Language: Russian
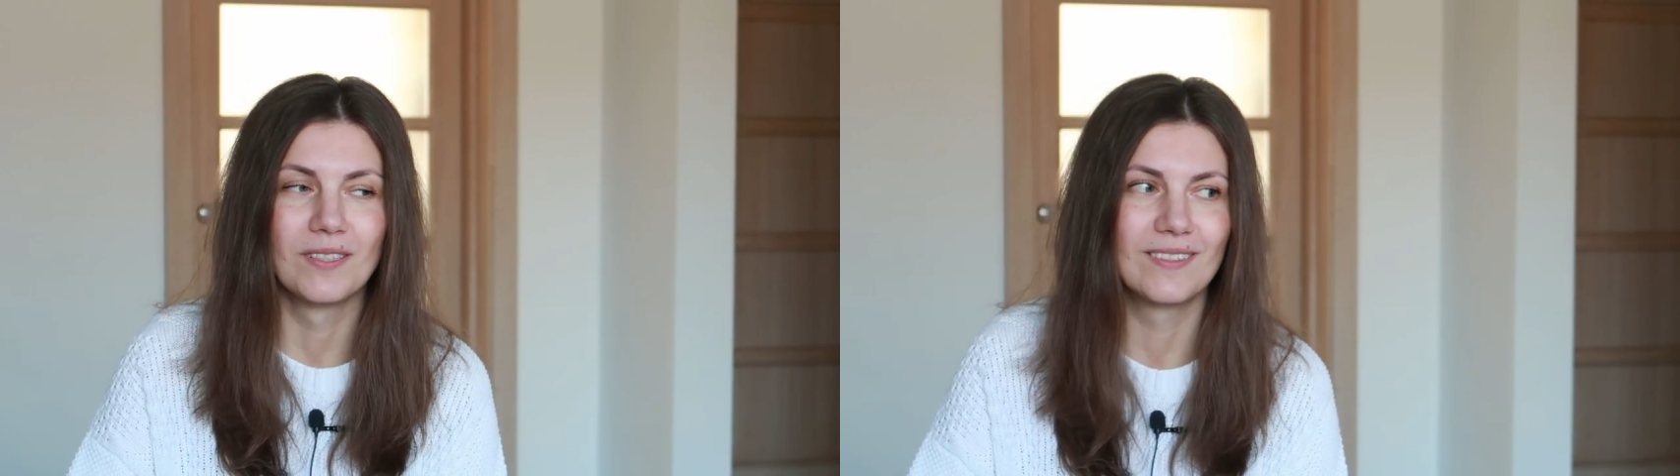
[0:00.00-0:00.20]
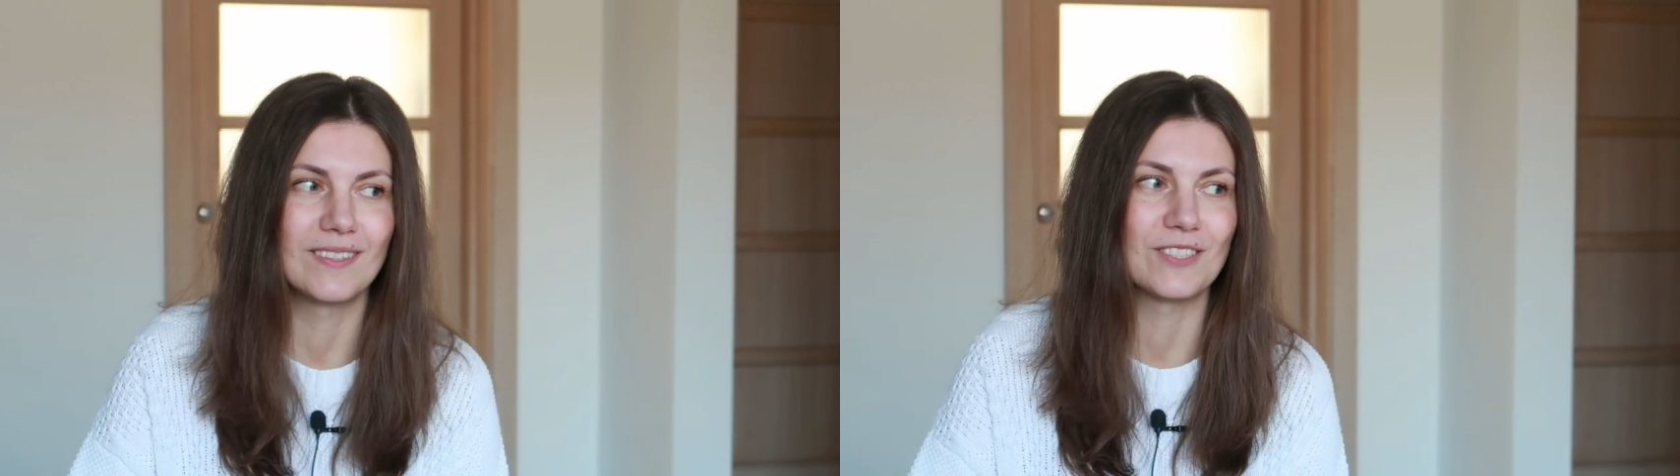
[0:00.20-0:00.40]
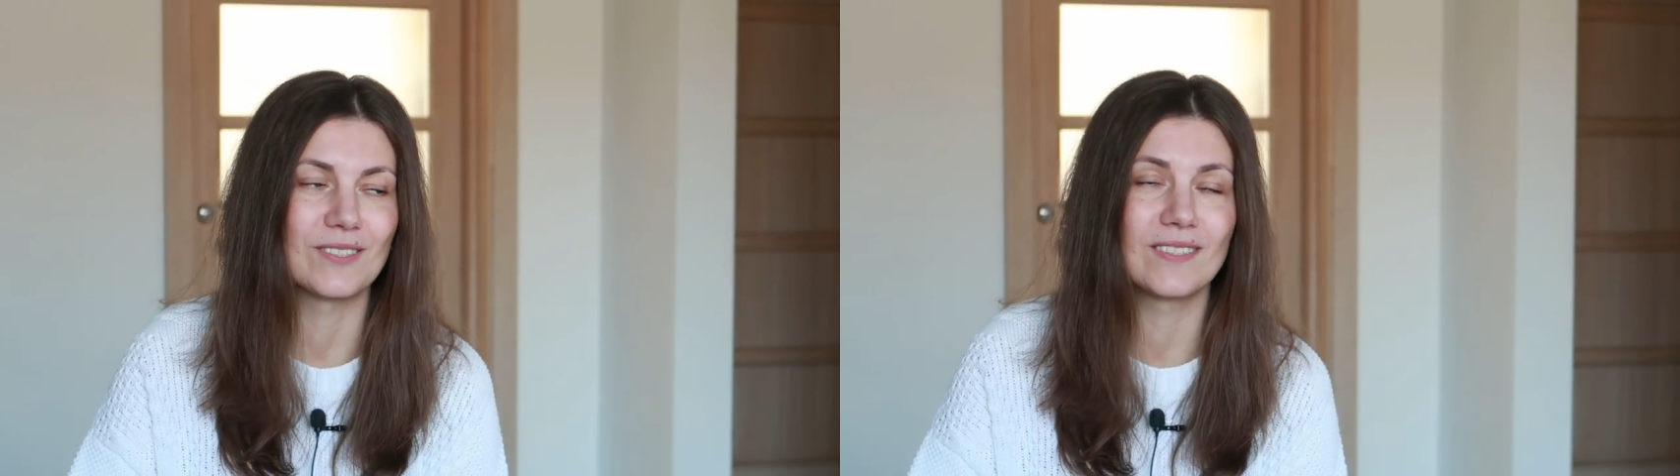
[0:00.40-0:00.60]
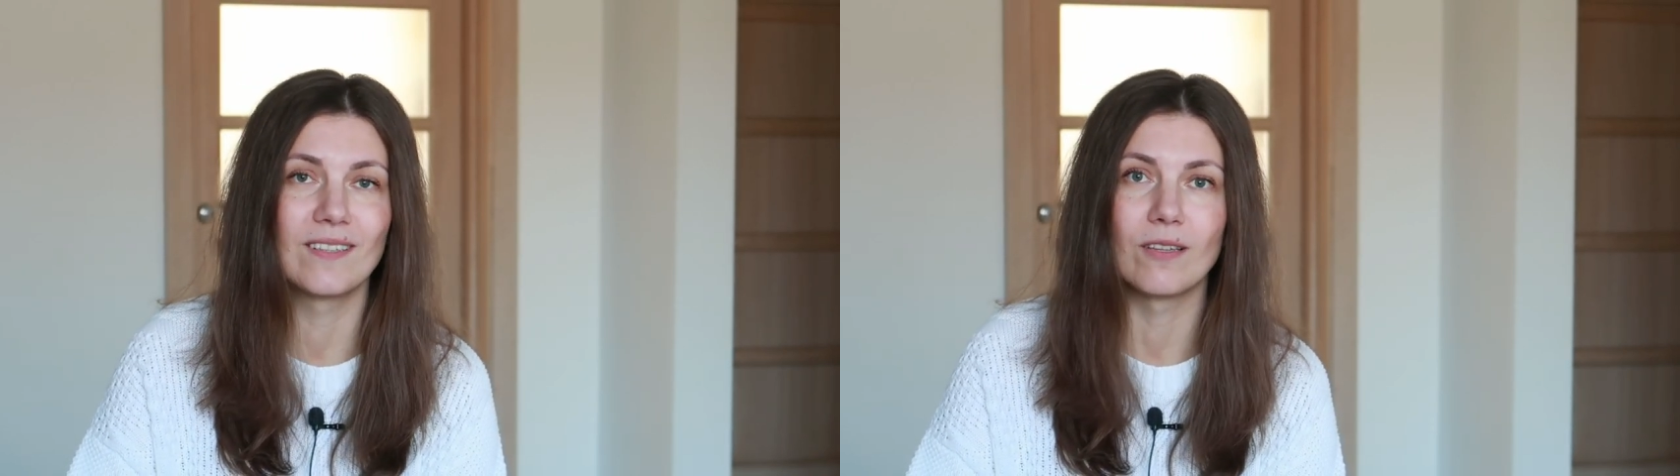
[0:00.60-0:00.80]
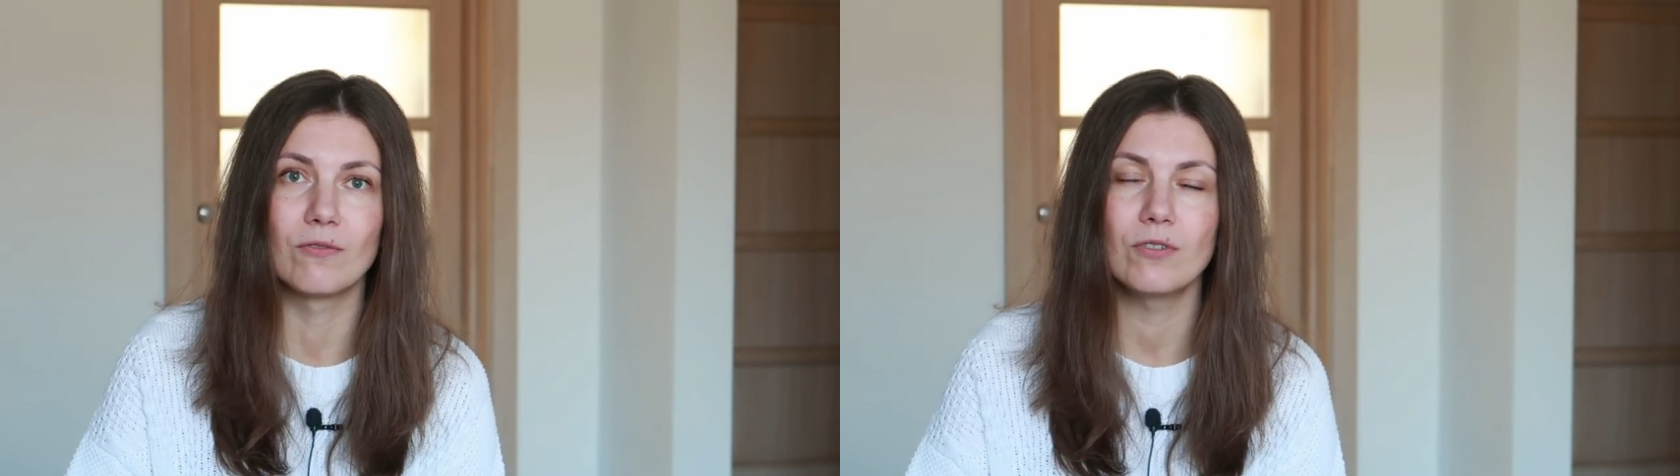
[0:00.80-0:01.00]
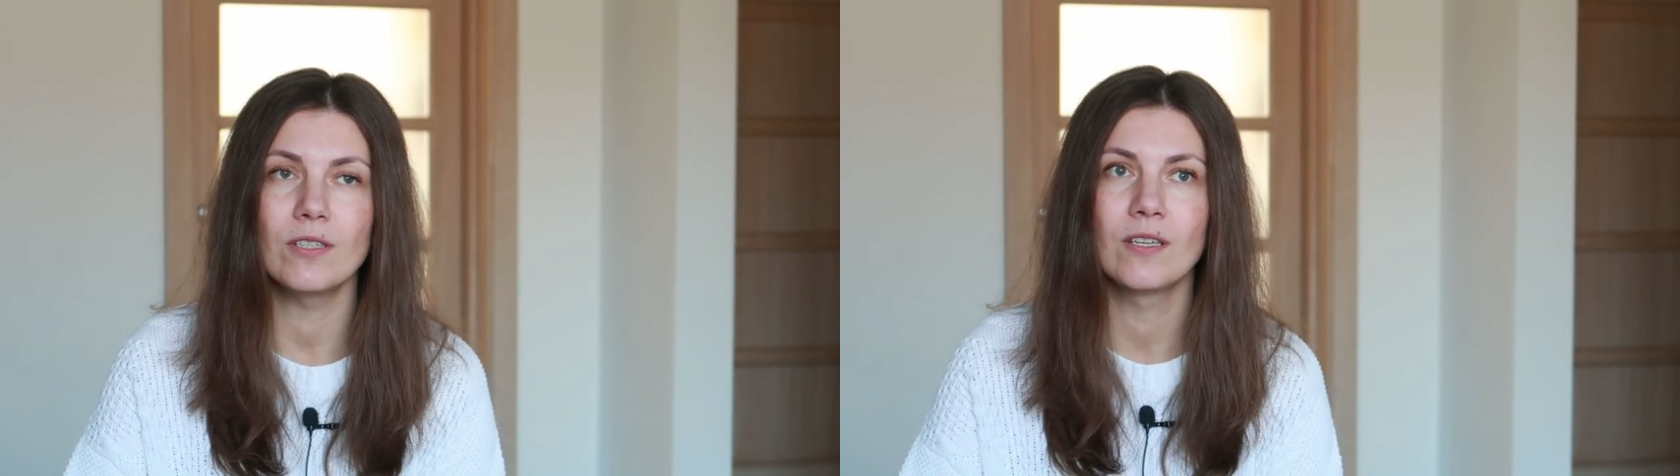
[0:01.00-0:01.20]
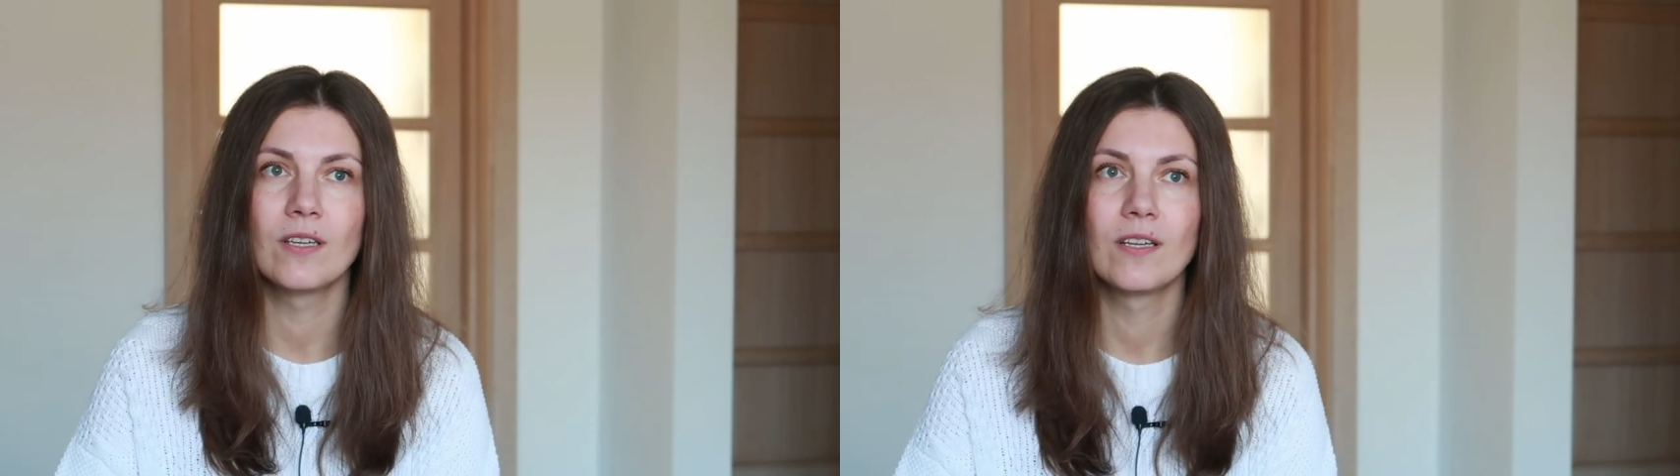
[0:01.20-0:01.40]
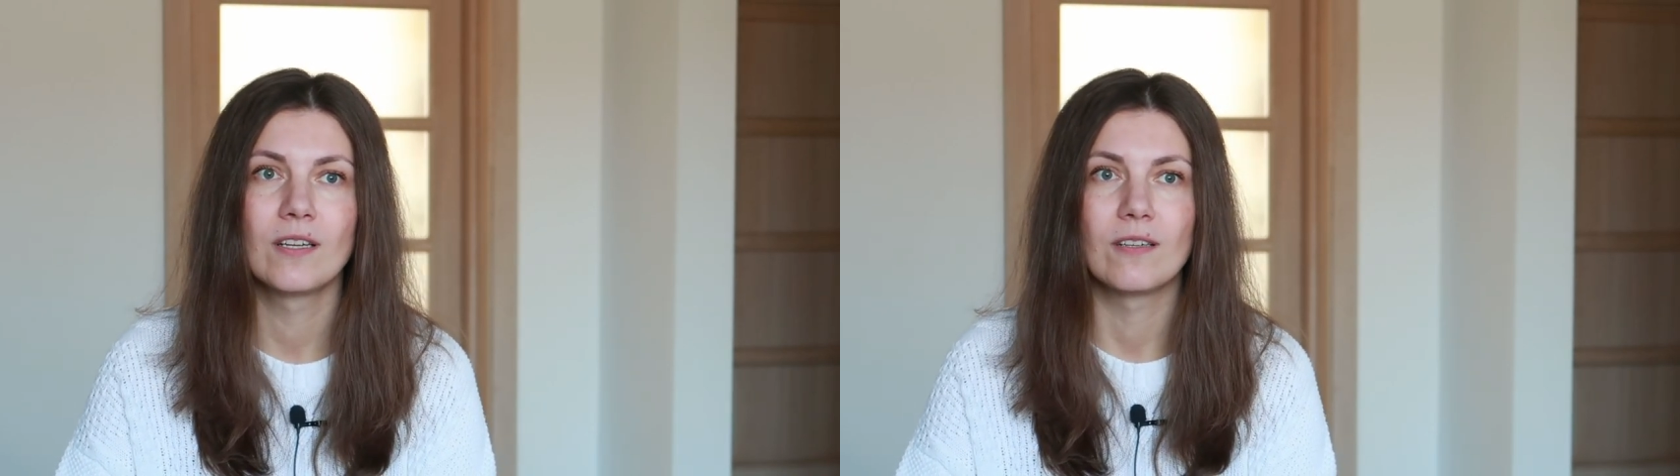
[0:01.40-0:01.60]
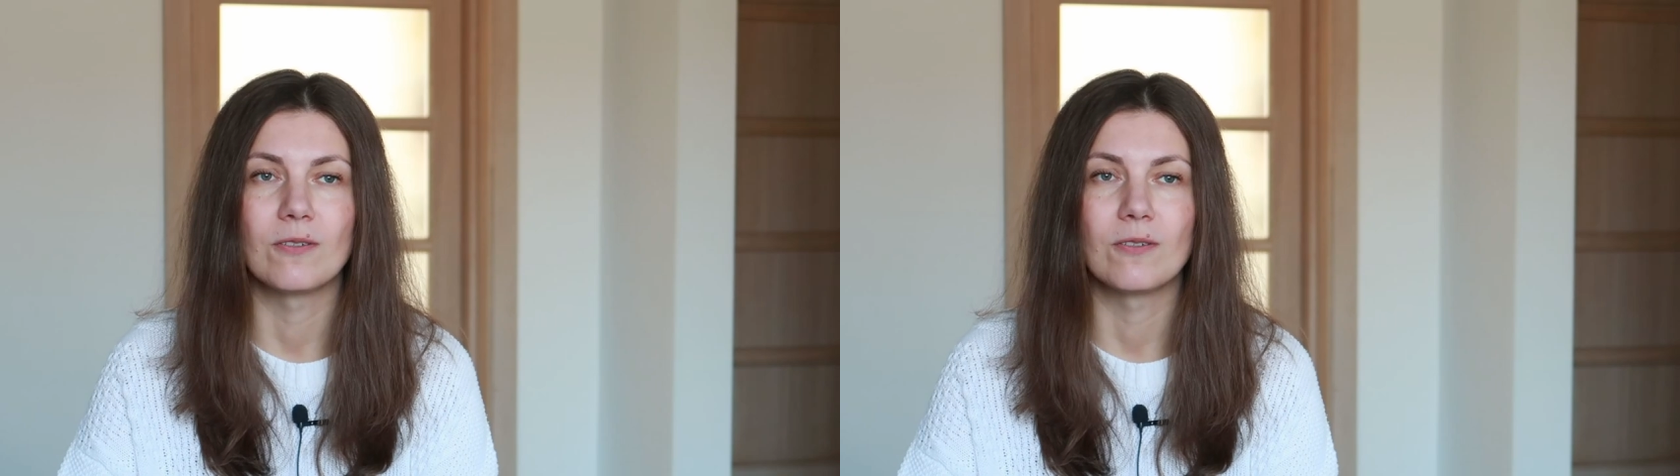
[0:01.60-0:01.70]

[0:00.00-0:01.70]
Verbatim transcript: с головой э,